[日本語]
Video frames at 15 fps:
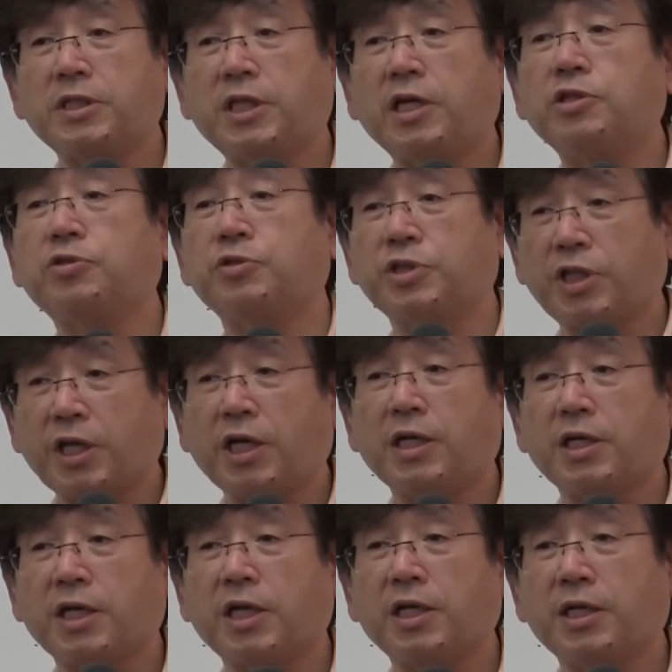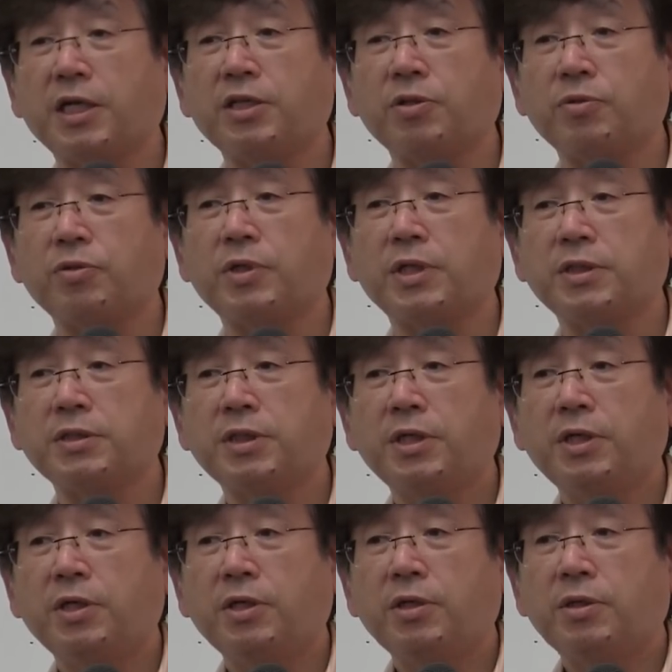に対処していかなきゃいけないということなんです。
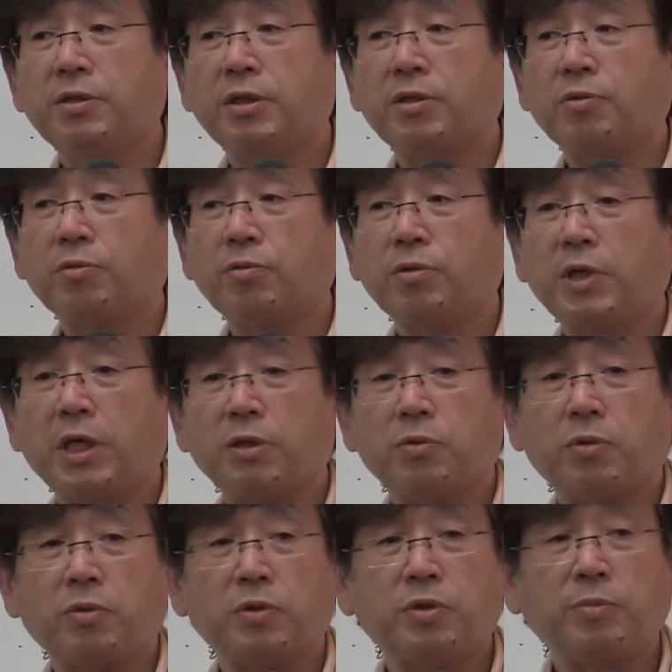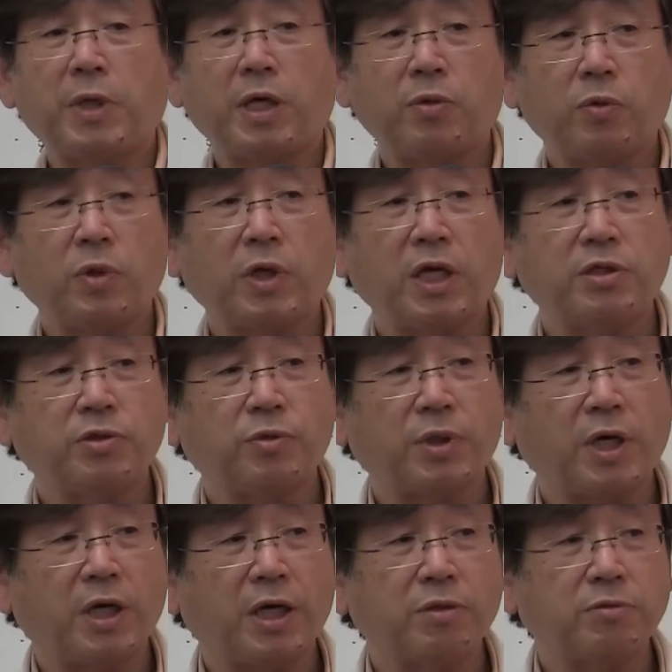でところがあの今の現状を
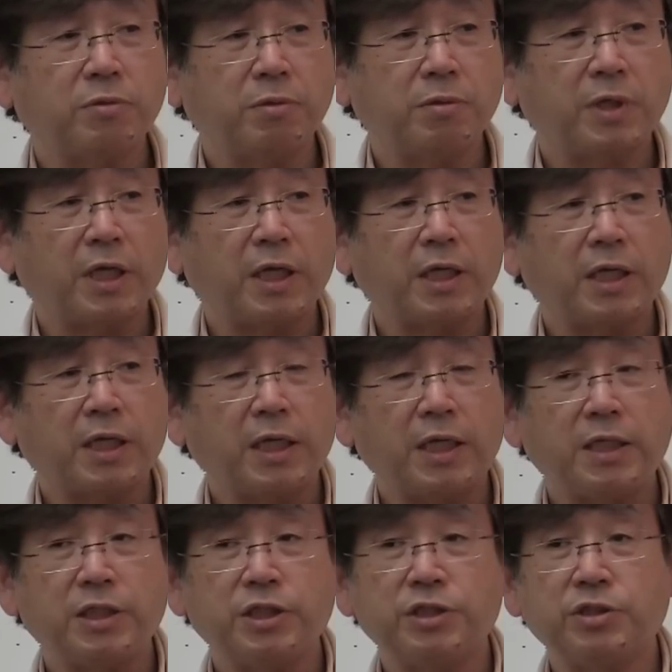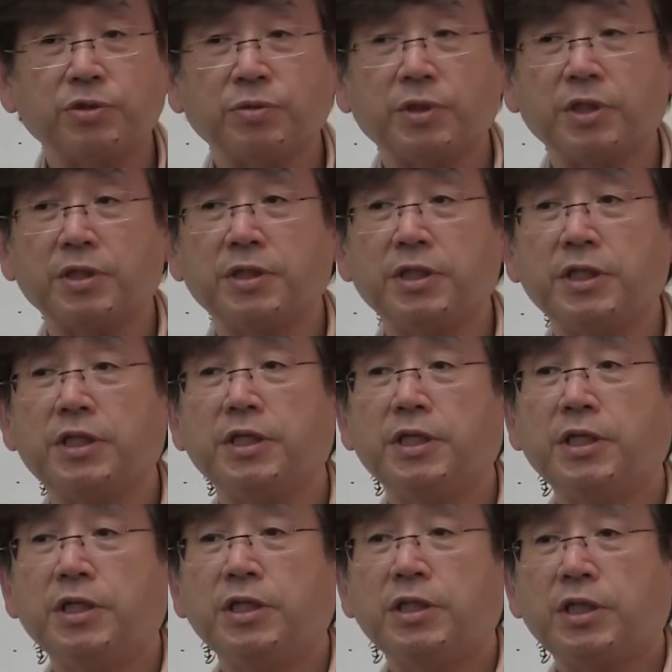考えるとなかなか臨床的に
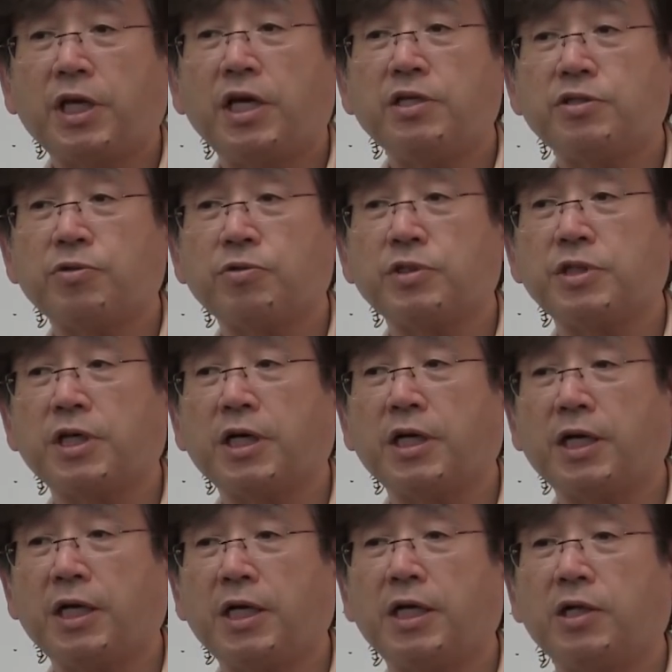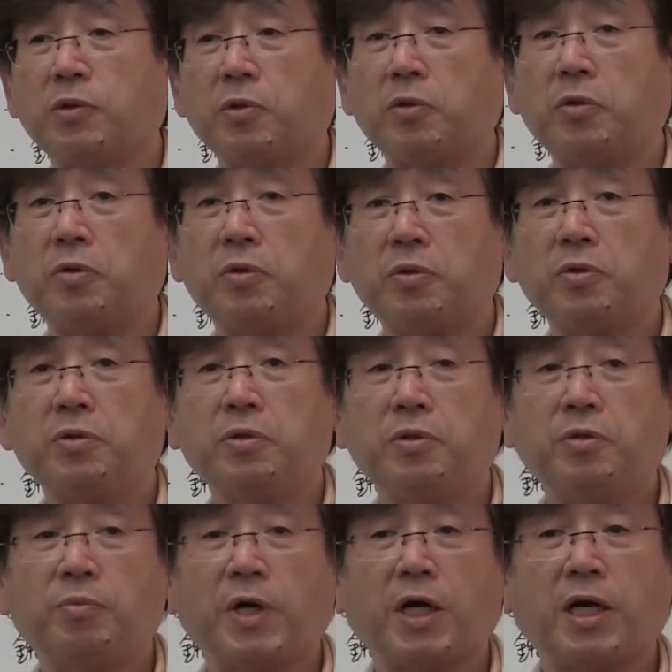検証しながらあの、
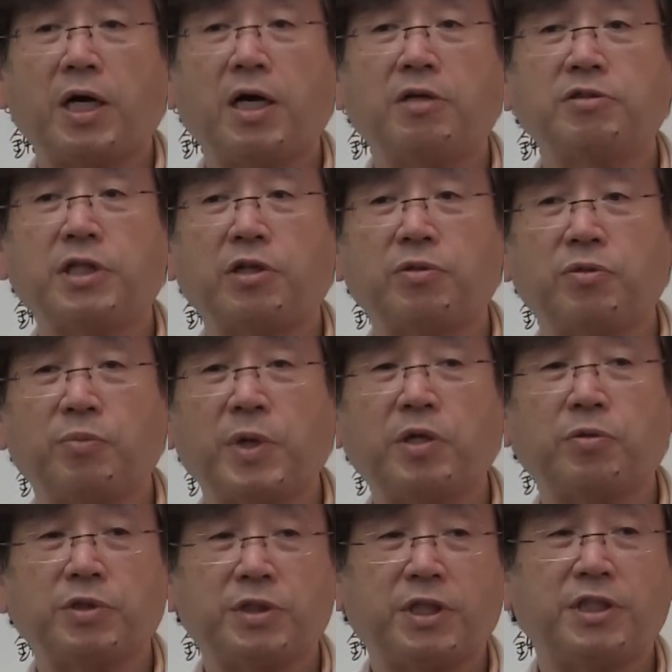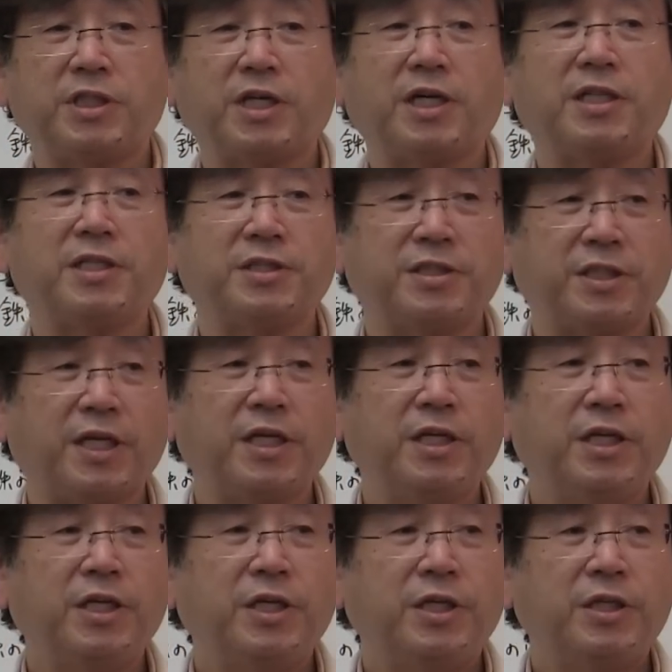まあ、科学者との目として医者がですね
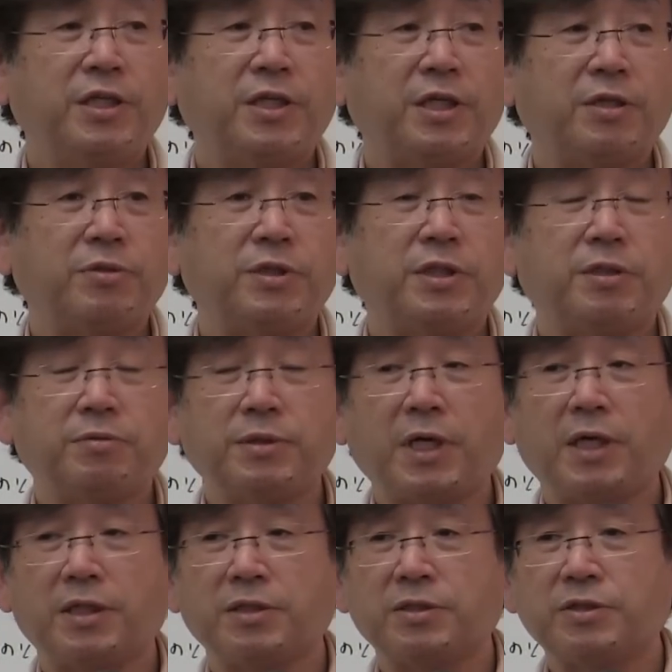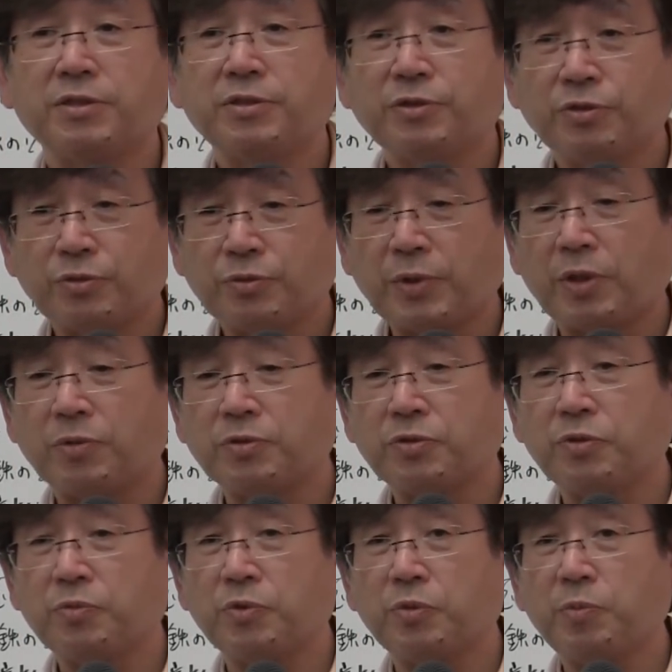え普段あの
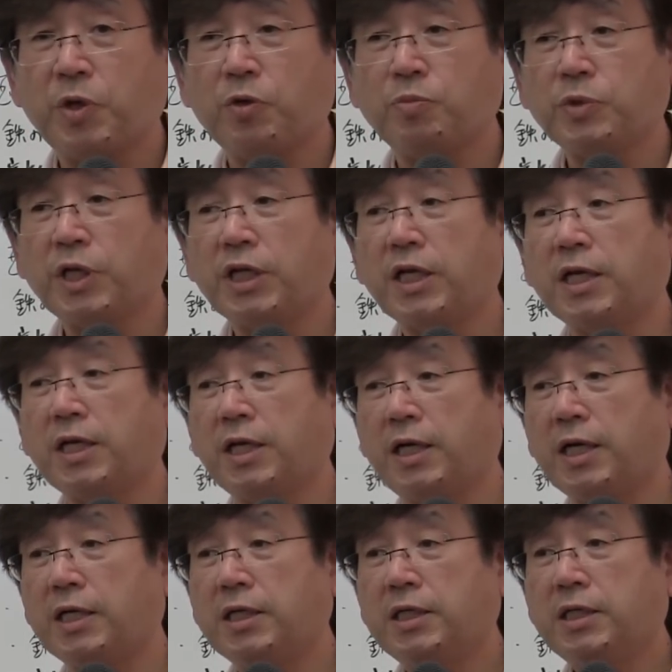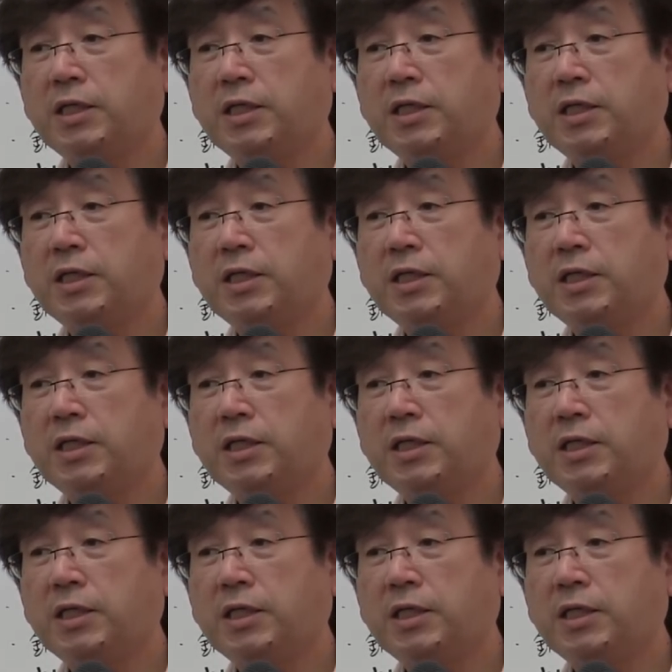そういうものに目を向けながら